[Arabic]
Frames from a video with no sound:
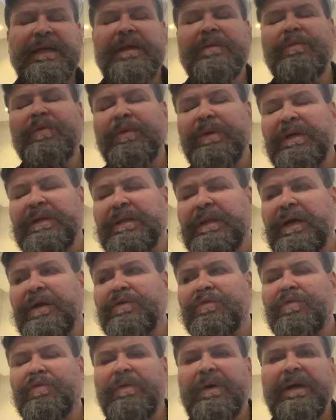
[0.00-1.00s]
ممكن
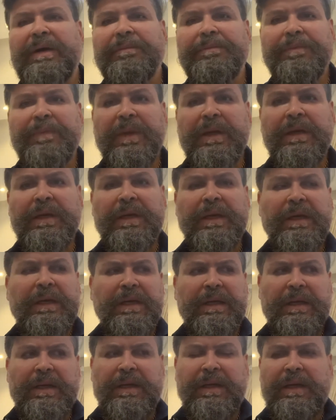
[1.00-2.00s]
تاخذوها
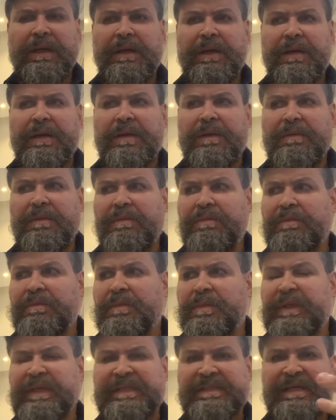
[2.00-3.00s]
آه،
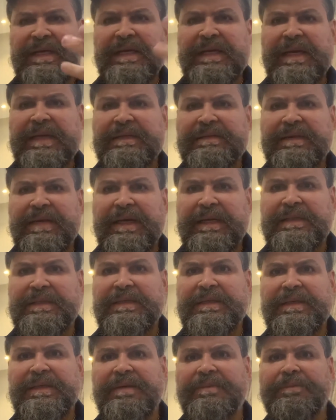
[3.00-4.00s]
اذا كانت
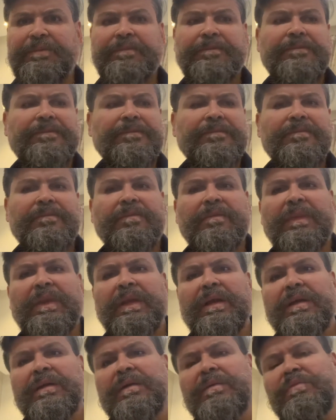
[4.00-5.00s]
عاديه
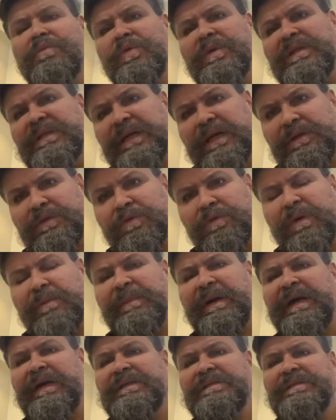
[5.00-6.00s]
ممكن تاخدوها
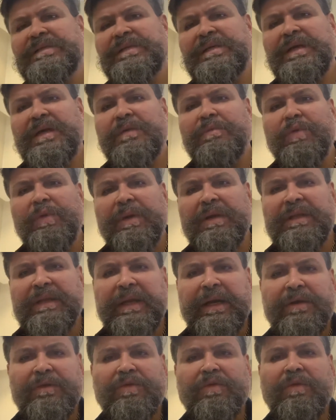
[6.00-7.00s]
مع عصير ممكن
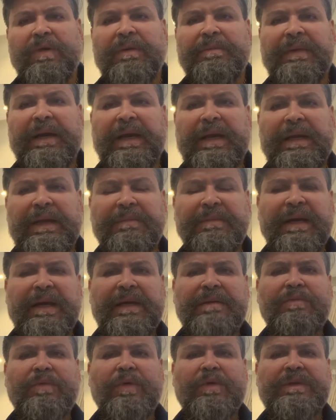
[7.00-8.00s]
تاخدوها مع لبن
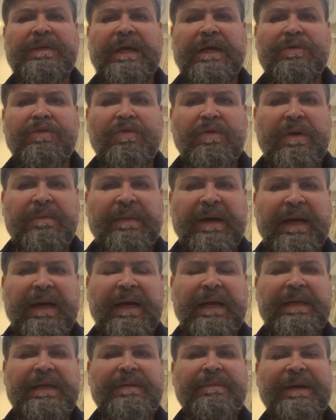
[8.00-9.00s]
ممكن تاخدوها مع
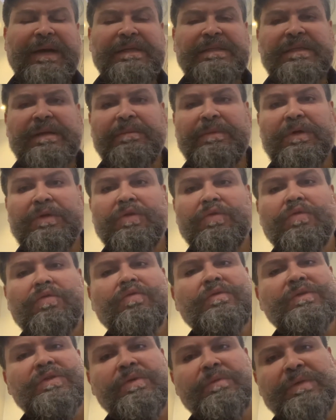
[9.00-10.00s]
حليب حسب
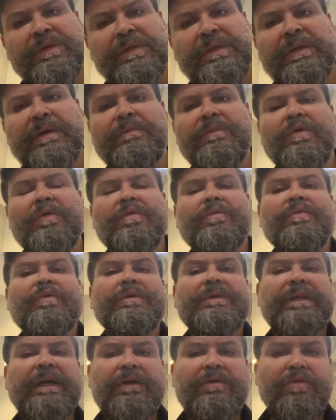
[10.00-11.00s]
انتو زمرة دمكم
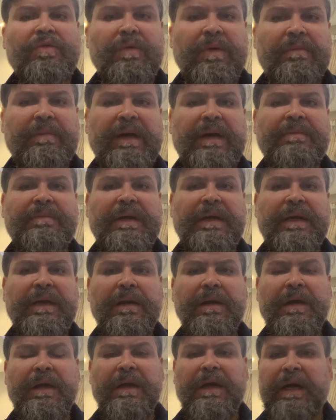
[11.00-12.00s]
ممكن تاخدوها مع مي
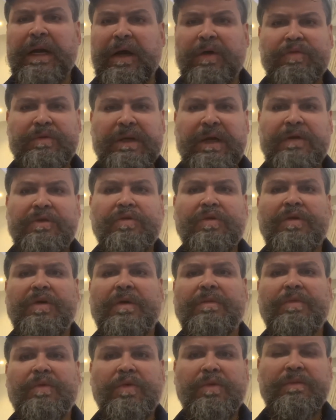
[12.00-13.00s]
او تاخدوا
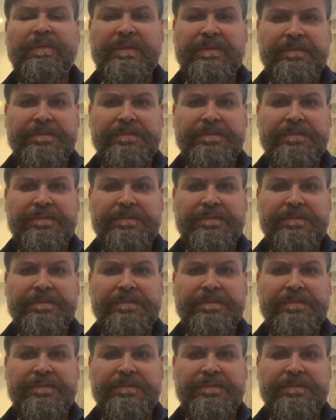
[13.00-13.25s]
الحبوب